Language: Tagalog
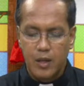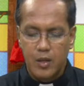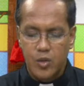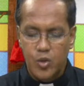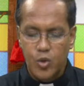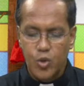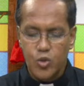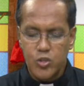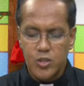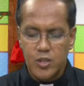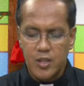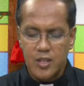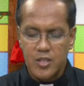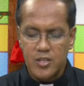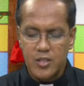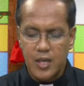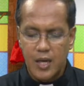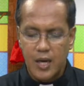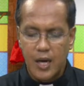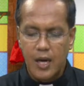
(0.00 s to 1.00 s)
Dios ni
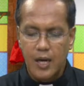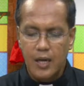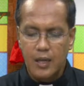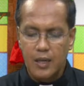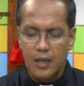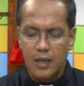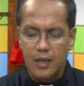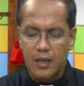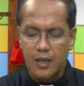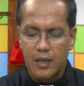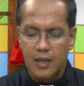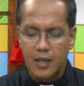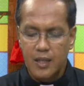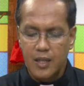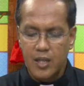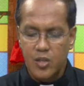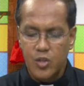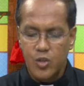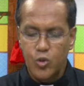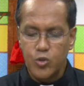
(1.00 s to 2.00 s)
Isaac, nga
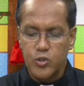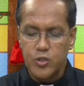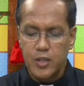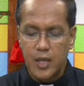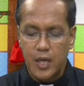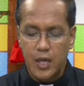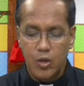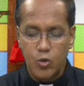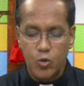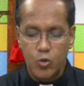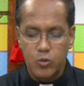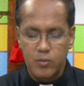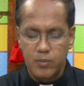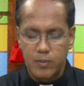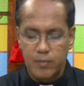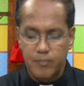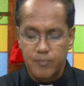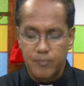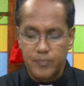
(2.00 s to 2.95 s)
ng Dios ni Jacob.